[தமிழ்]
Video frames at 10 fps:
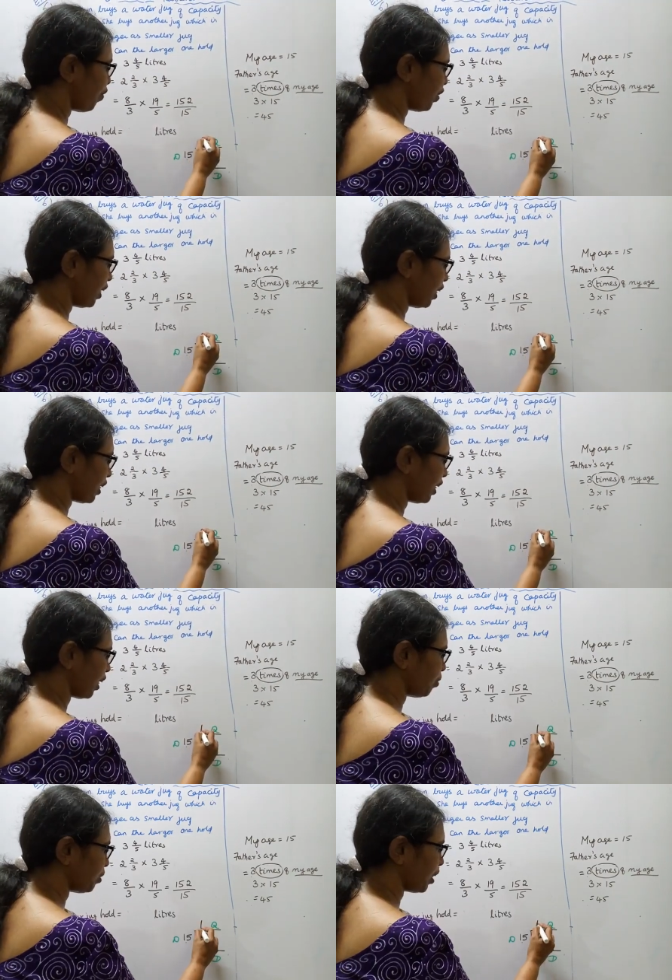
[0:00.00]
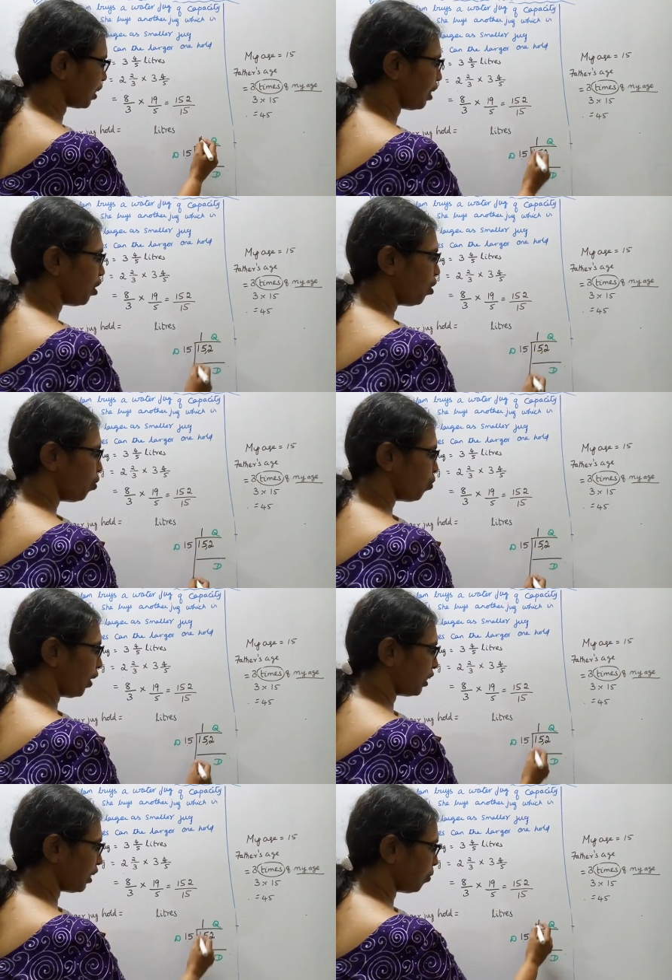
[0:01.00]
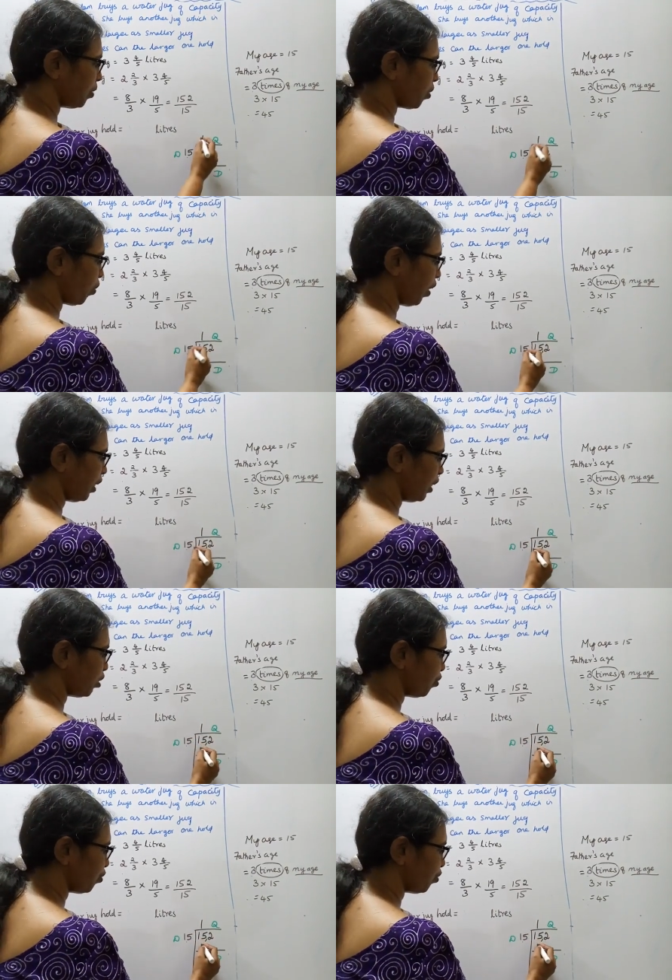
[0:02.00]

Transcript: ஃபிஃப்டீன் எத்தனை டைம்ஸ் இருக்குது ஒன் டைம் இருக்குது ஒன் இன்ட்டு